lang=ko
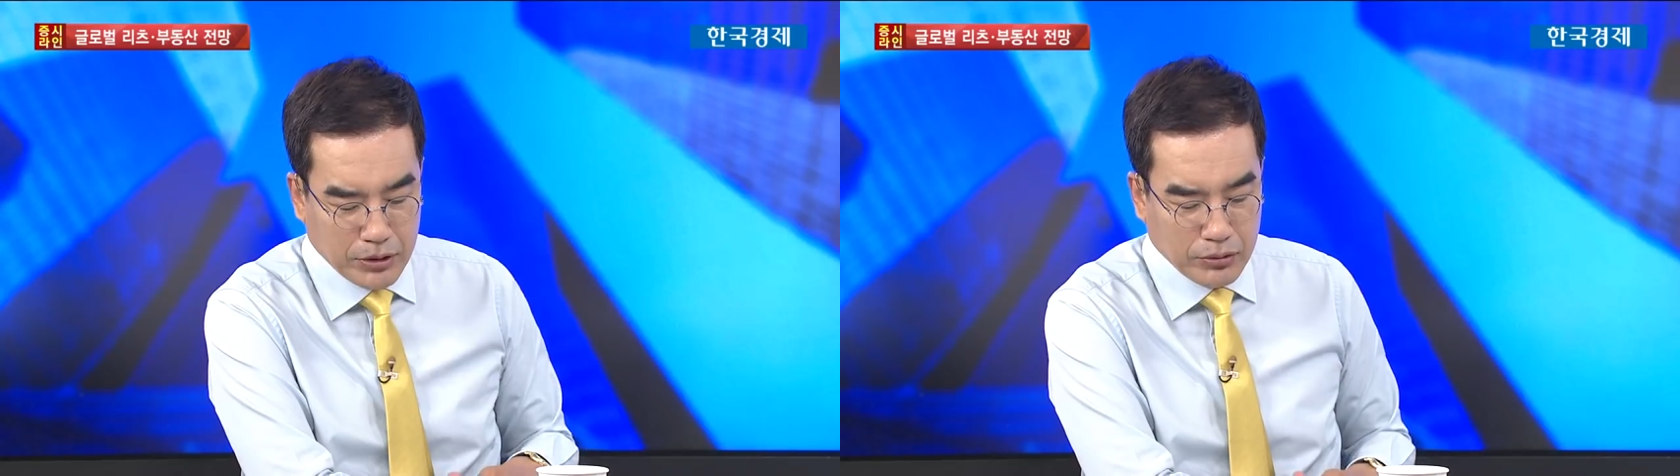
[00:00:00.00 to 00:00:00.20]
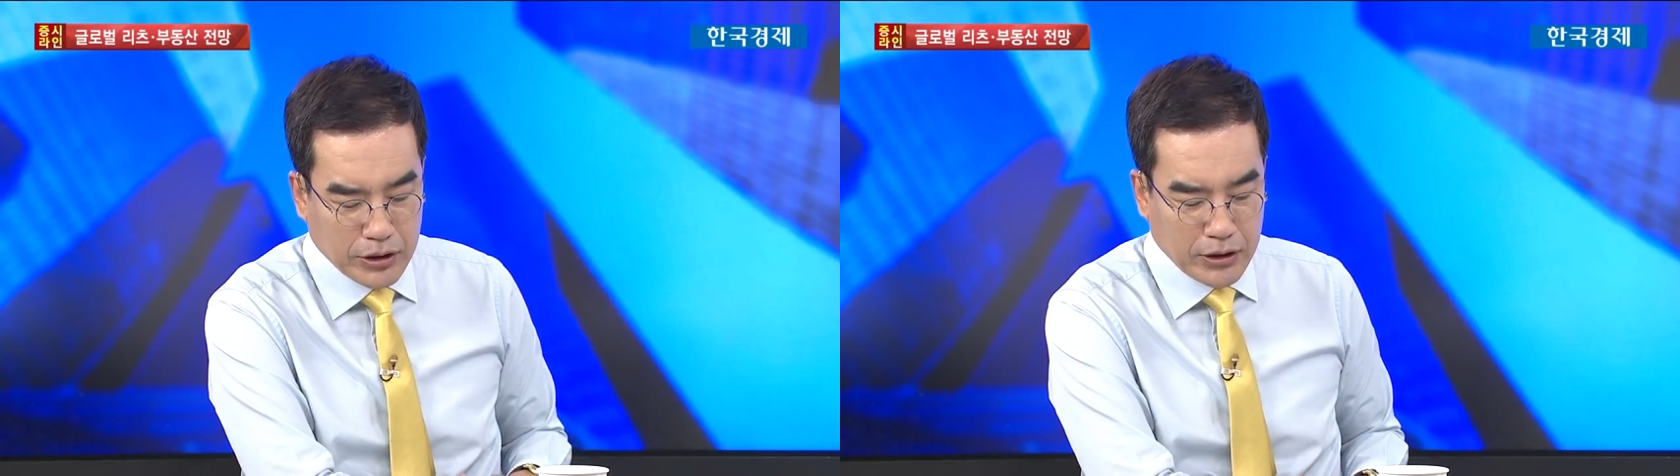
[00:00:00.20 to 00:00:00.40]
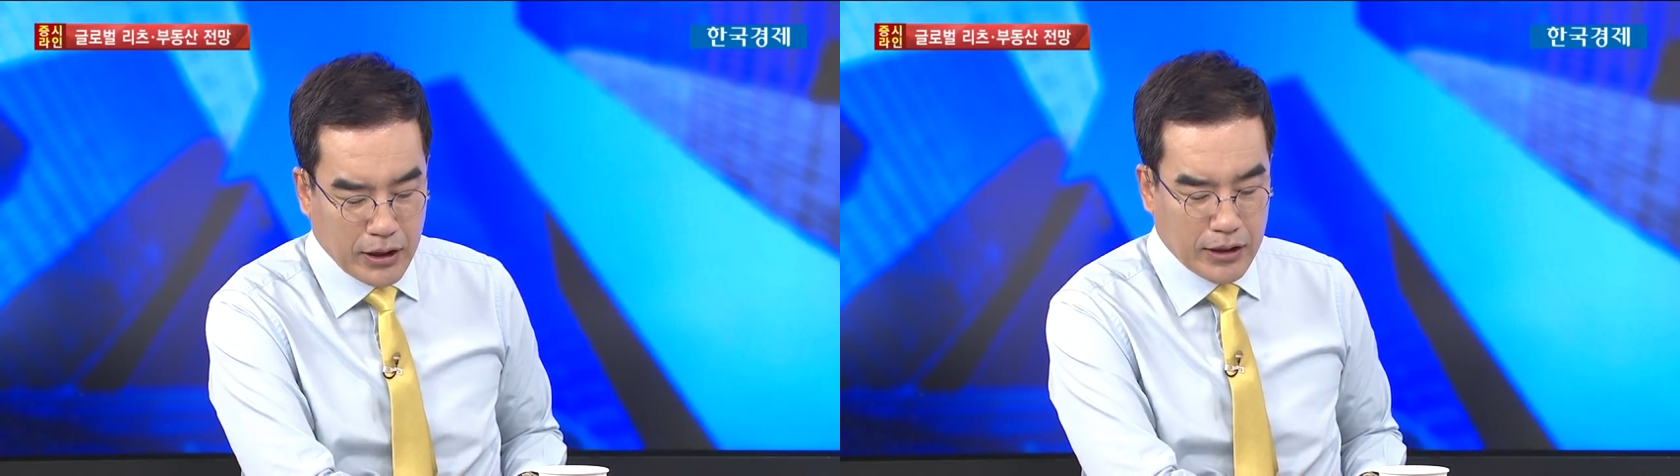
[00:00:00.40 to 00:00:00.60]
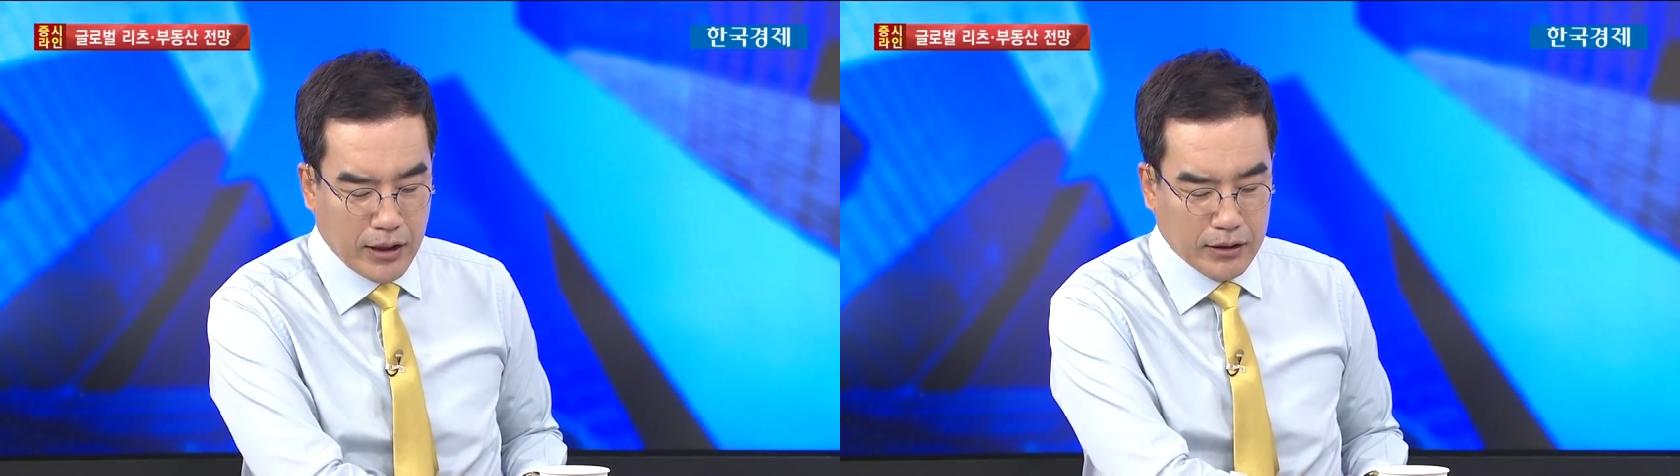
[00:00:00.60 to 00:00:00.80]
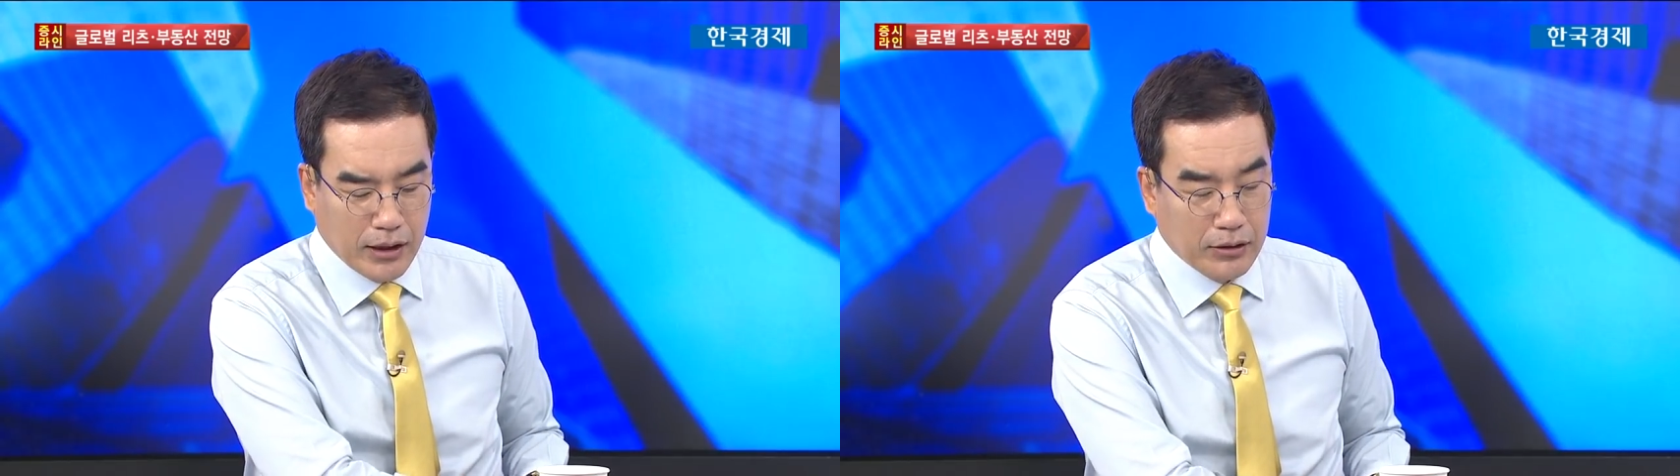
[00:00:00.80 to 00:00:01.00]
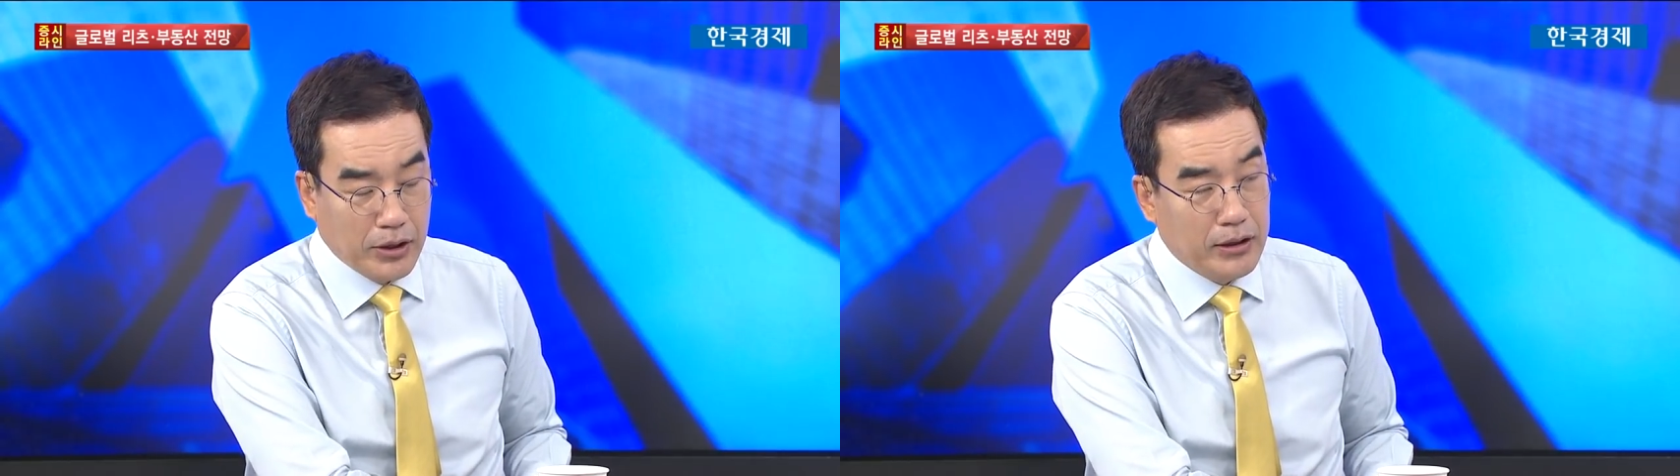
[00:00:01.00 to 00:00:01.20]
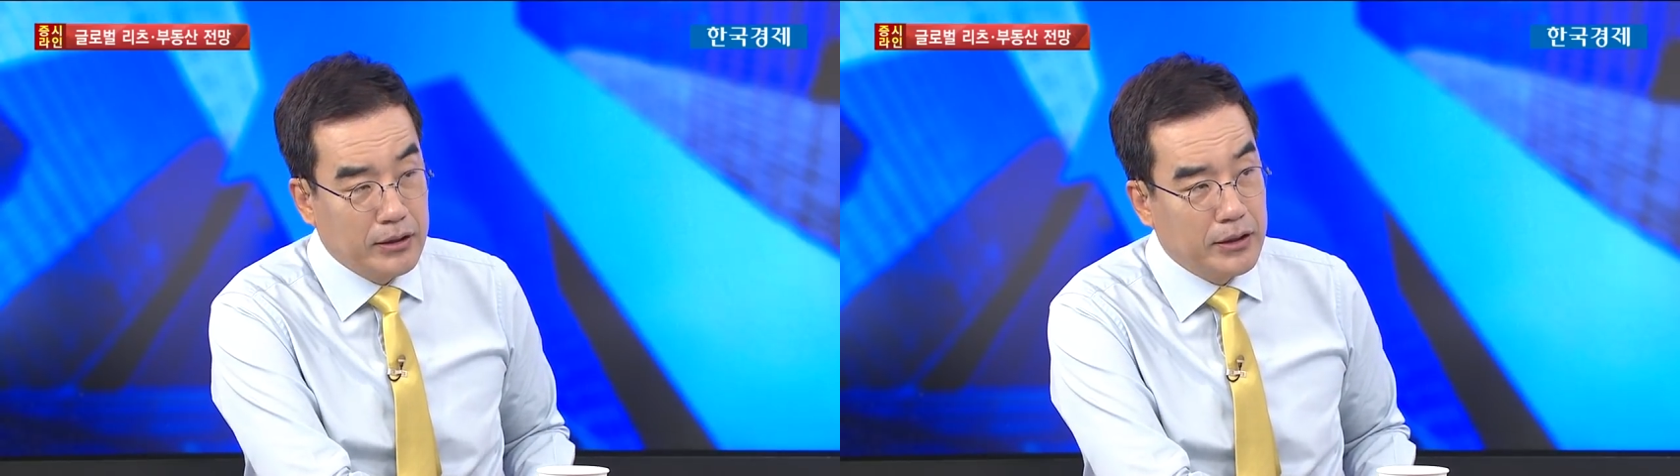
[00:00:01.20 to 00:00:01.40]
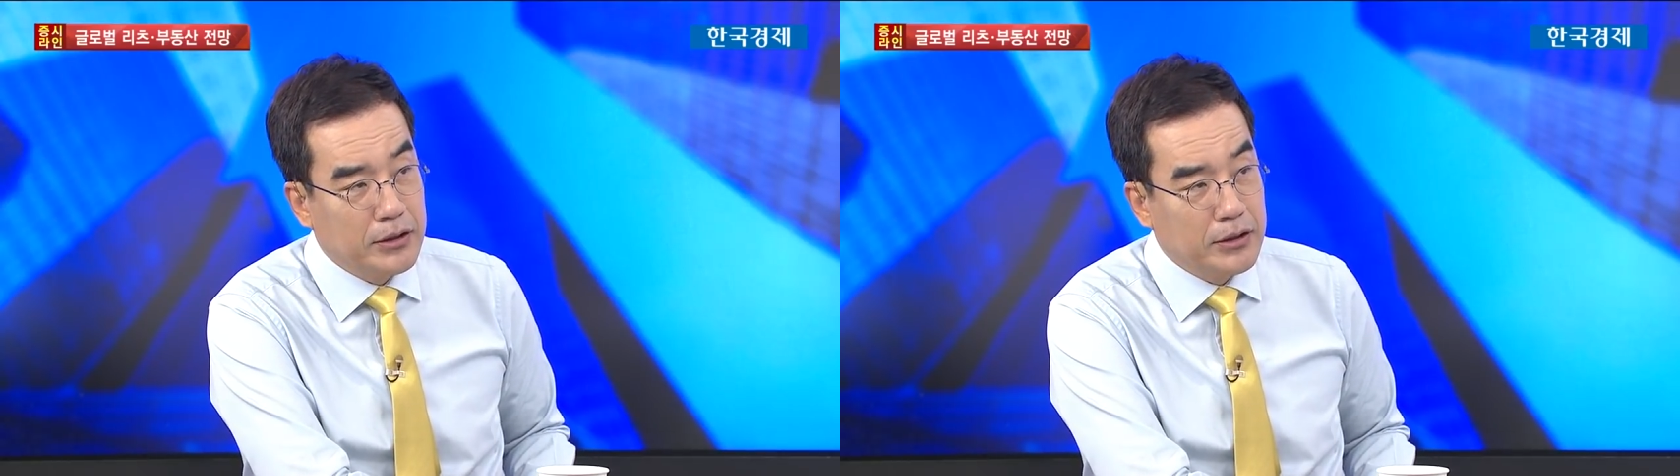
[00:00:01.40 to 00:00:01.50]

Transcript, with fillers: 미국 시장에 상장되어 있는